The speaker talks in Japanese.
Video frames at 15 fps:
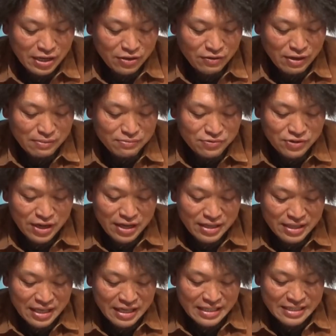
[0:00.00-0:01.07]
とは無
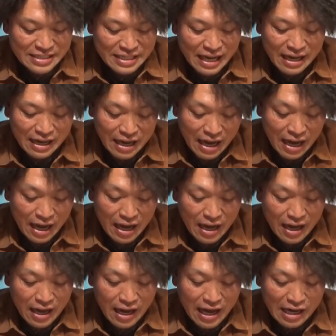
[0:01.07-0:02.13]
縁でしたが
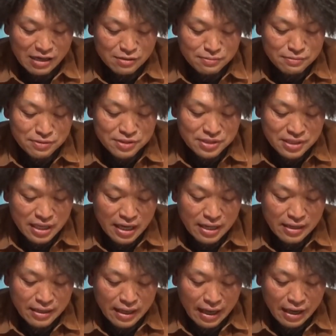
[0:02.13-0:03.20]
博物
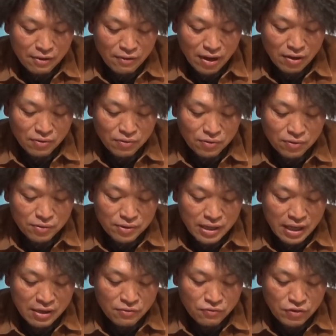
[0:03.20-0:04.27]
館内は
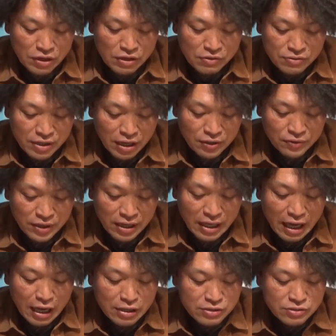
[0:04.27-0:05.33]
ゴールデンウィークなので
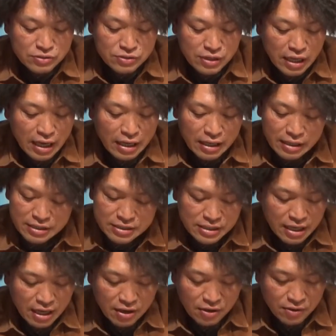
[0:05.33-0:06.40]
大渋滞でし
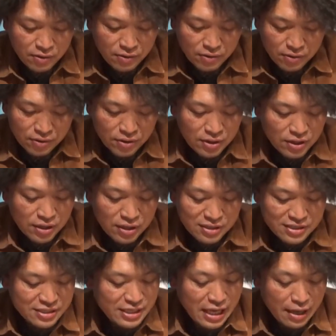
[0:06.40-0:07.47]
たよ
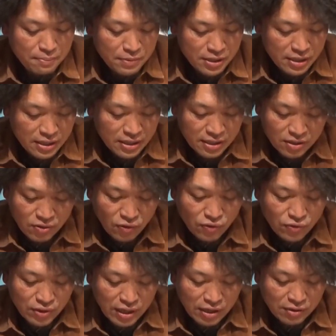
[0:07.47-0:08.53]
ちなみに
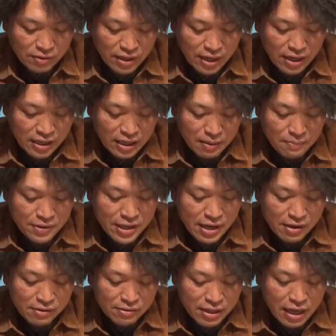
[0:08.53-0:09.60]
混んでる中で見た
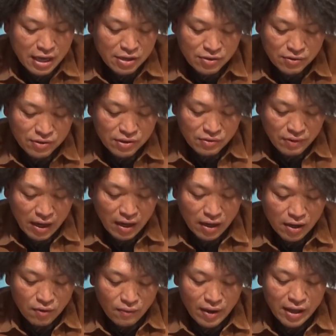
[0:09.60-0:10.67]
くない時は
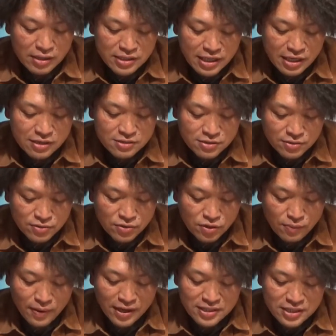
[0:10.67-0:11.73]
ワンセクション
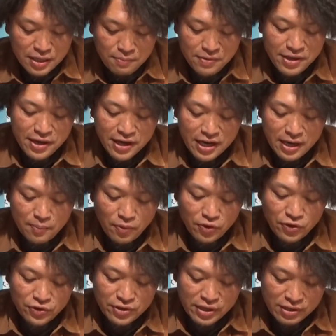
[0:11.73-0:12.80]
飛ばしてみてから
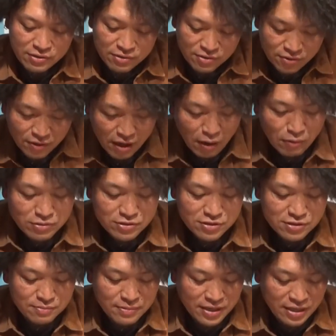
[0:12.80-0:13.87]
戻ってくるのがおす
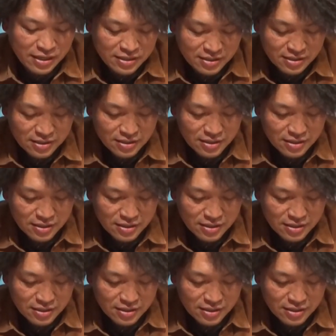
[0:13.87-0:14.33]
すめです。